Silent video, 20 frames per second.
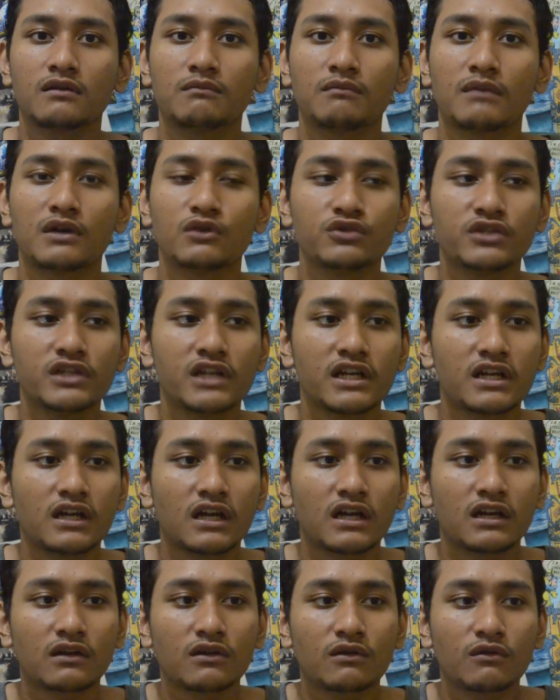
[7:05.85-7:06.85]
manusia
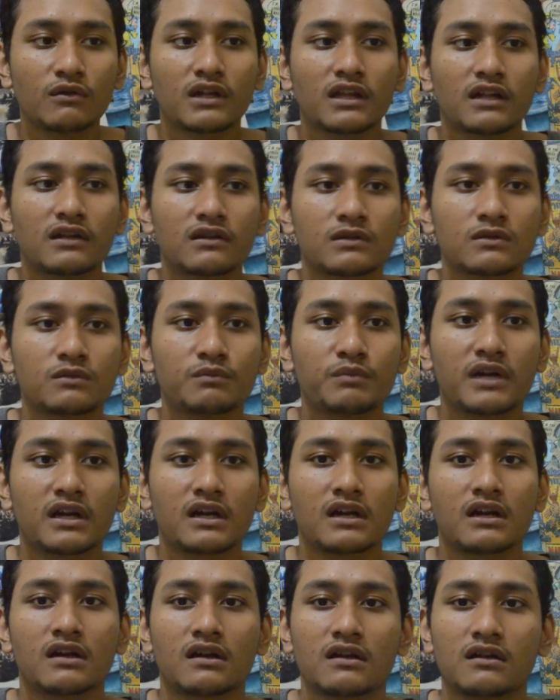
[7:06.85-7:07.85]
dengan kekuatan
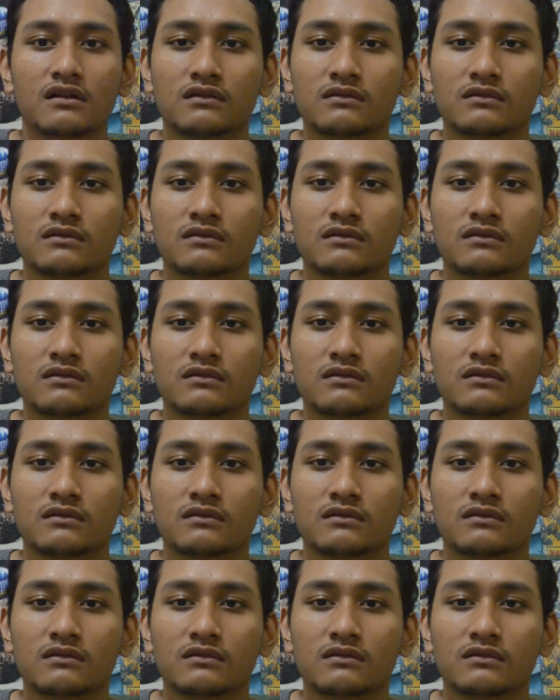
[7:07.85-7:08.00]
super